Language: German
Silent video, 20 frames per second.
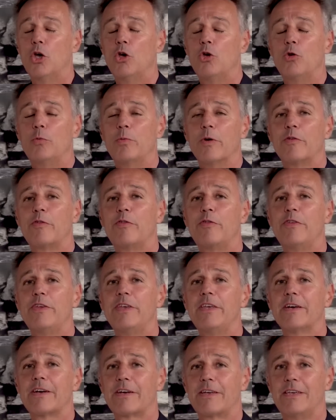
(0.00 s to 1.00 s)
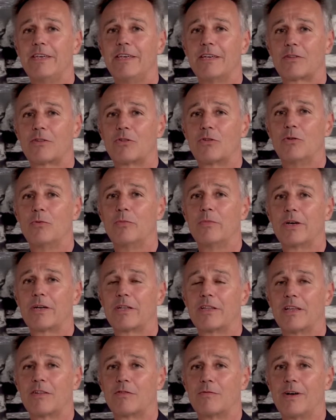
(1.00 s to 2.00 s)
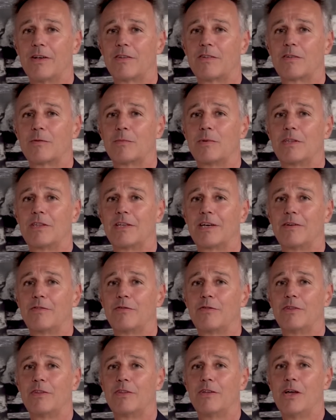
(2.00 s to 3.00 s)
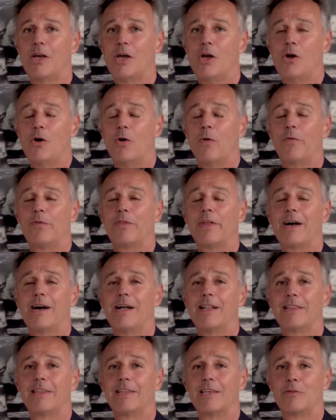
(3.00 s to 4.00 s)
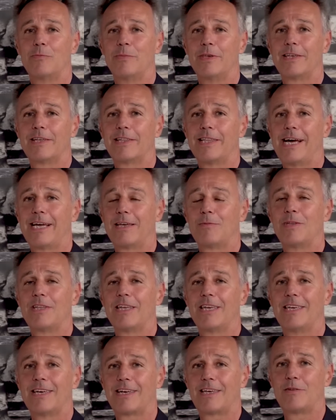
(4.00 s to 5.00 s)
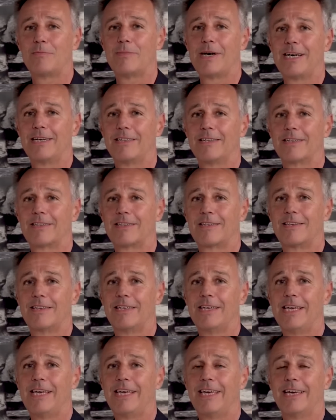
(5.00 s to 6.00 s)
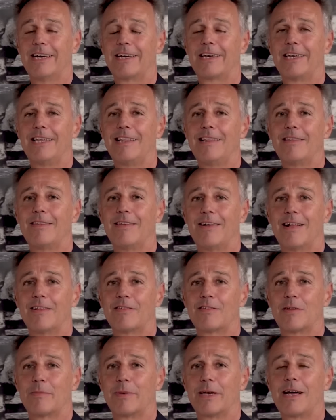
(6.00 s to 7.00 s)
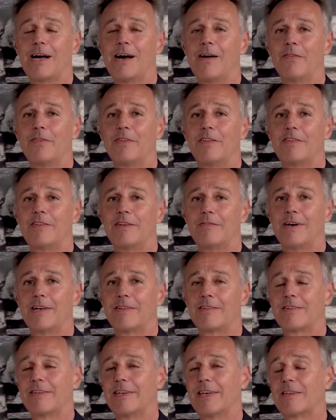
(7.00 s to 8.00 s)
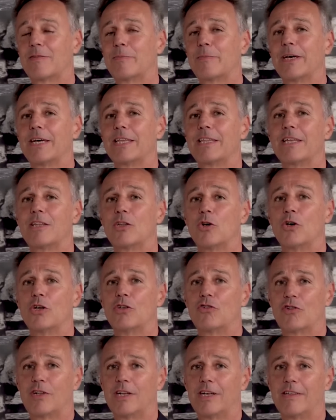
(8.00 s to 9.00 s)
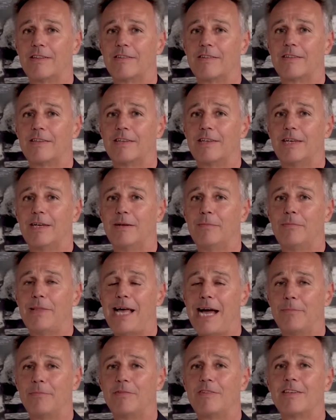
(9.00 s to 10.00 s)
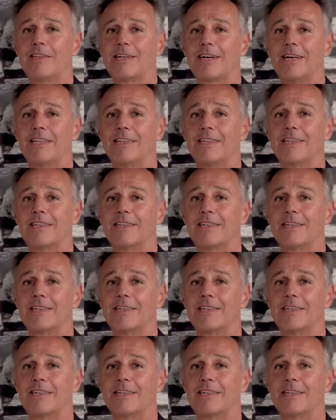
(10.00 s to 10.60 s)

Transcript: Über vier Irrtümer, das Wasser betreffend, unterhalte ich mich gleich mit Erich Meidert. Er gilt als der bekannteste Wasserexperte Deutschlands. Bleiben Sie dran.